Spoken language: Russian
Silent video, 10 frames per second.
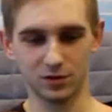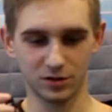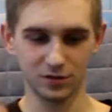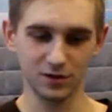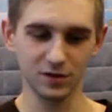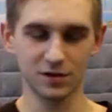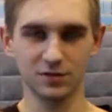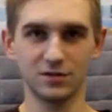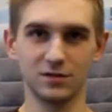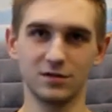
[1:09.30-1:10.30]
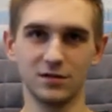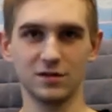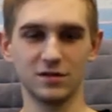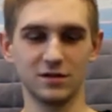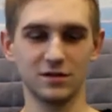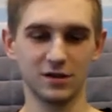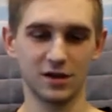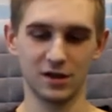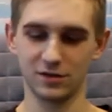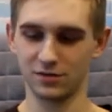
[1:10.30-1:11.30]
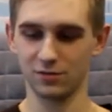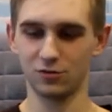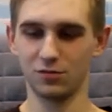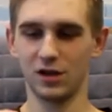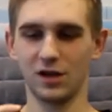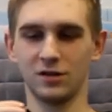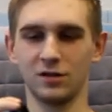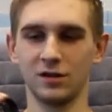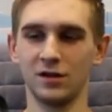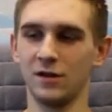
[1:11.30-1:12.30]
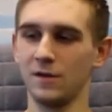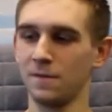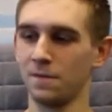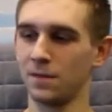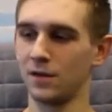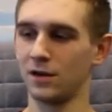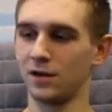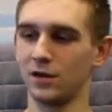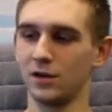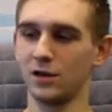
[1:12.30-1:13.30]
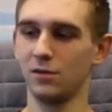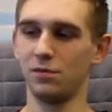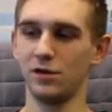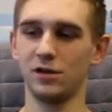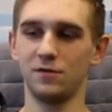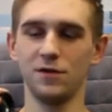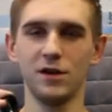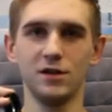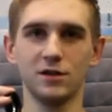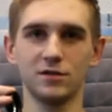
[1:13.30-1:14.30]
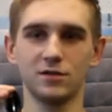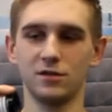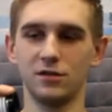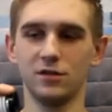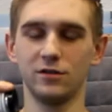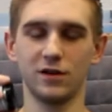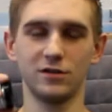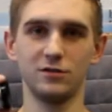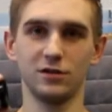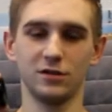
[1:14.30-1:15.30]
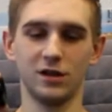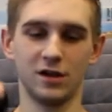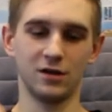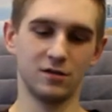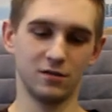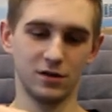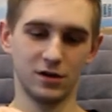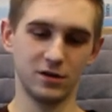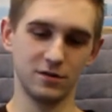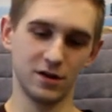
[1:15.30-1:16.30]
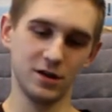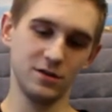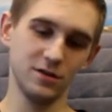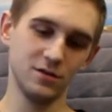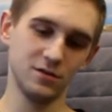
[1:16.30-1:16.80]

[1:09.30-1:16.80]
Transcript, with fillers: вилка с, с СКС. Вот у меня это э, э пыльник Феникс и 20 тилта. Вы их одеваете.